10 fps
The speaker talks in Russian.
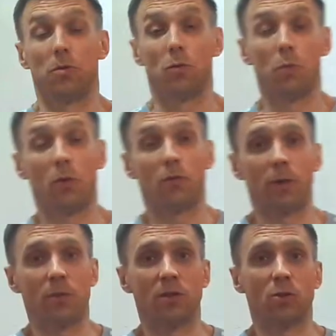Доброго
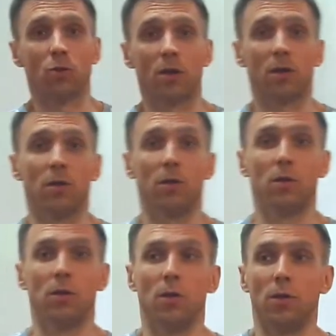времени суток!
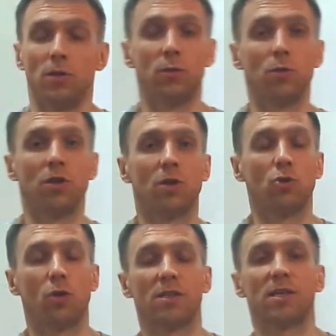Сегодня
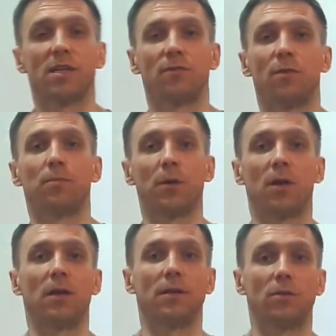хочу рассказать вам
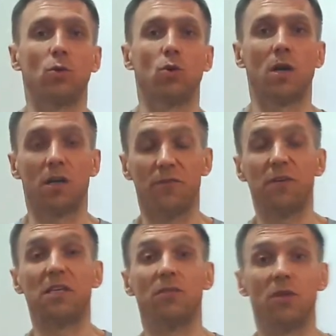про то, как
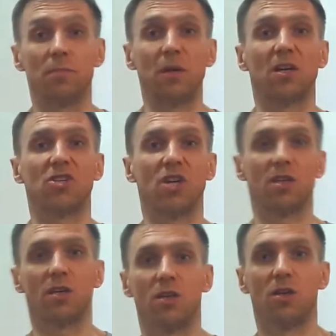эффективно
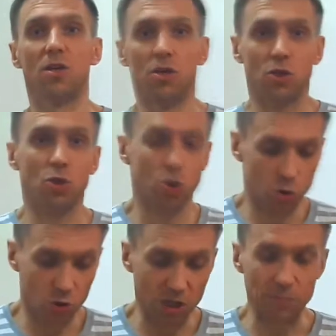прокачать
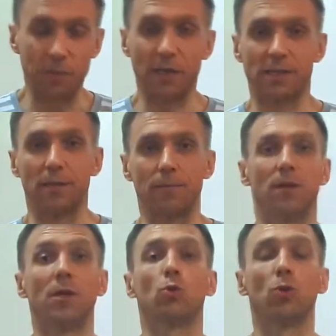нижнюю часть пресса
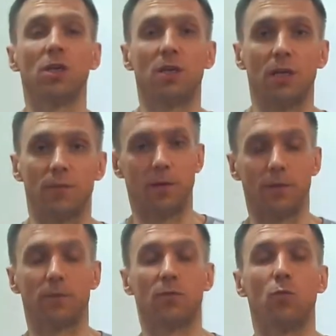на турнике
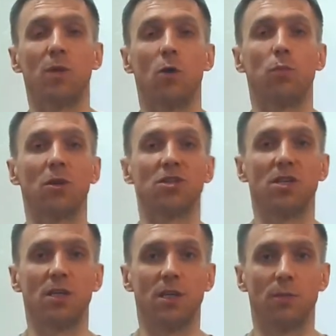с двумя
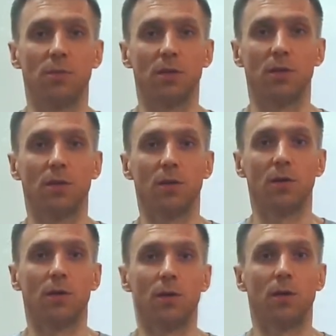упражнениями
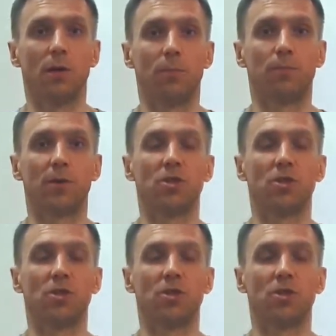э, по